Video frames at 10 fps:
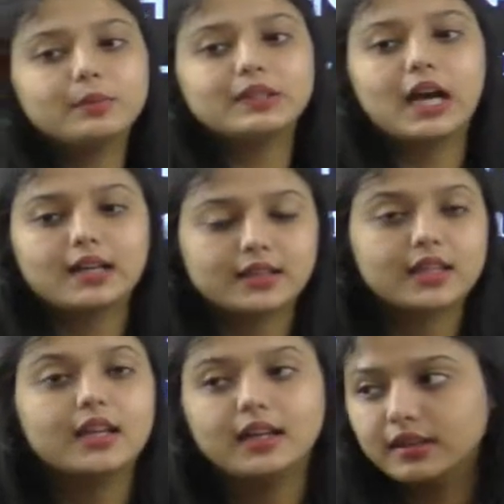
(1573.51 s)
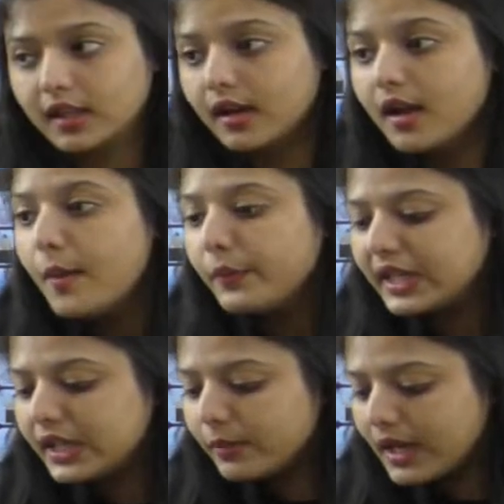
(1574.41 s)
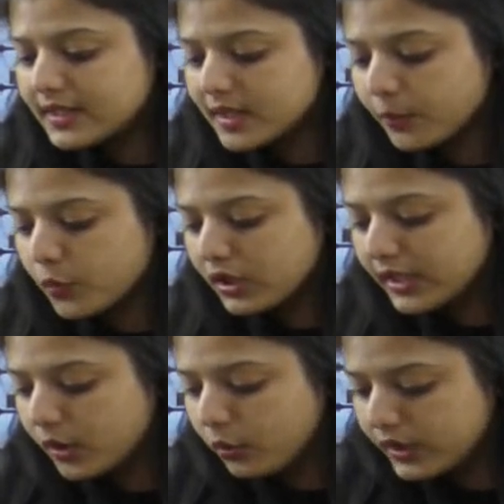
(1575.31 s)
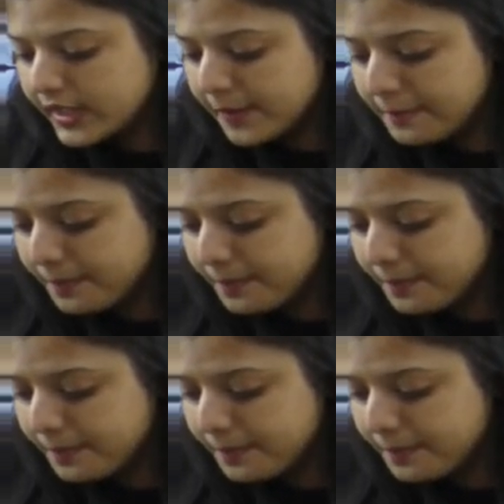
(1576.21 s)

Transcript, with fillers: पदार्थ के अंदर मेरी बात सबको क्लियर हो रही है